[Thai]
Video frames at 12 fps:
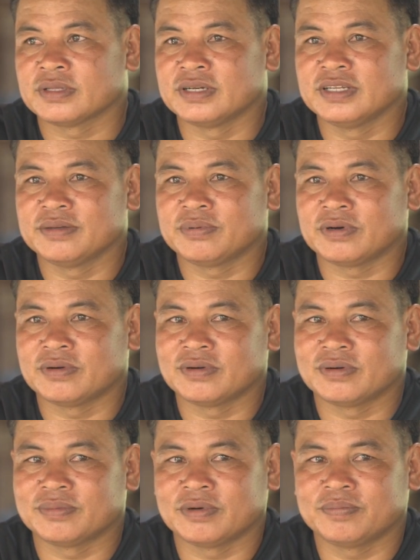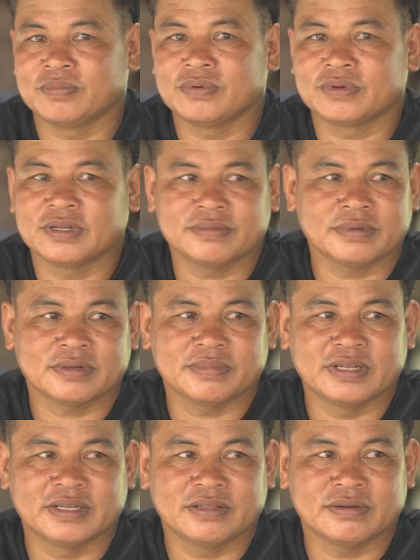ตอนนี้พอพอปลูกได้สัก
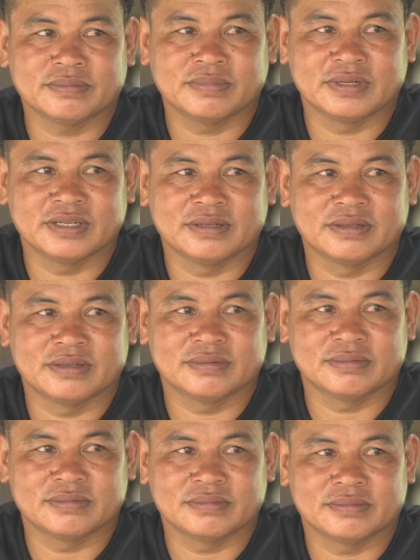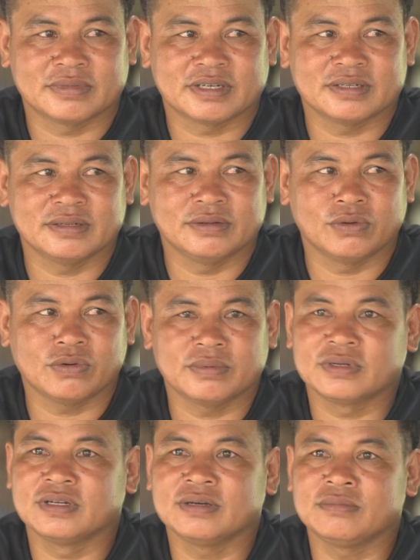ปีสองปี มันก็โลก
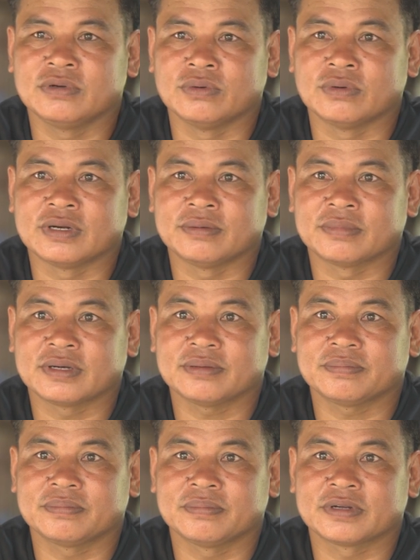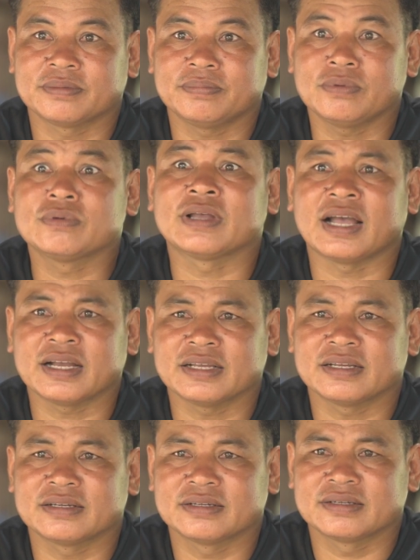มันเริ่มรูอะไรมันก็จะมันก็ปลูกยาก
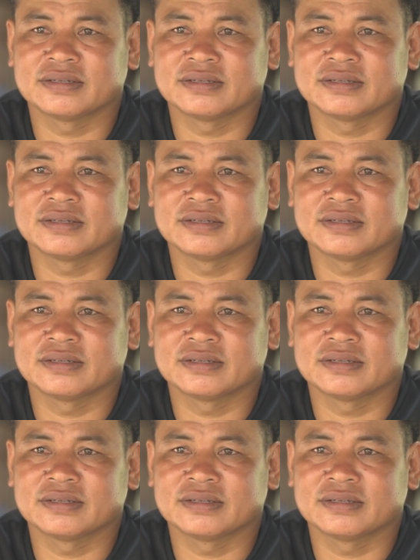เี่ะ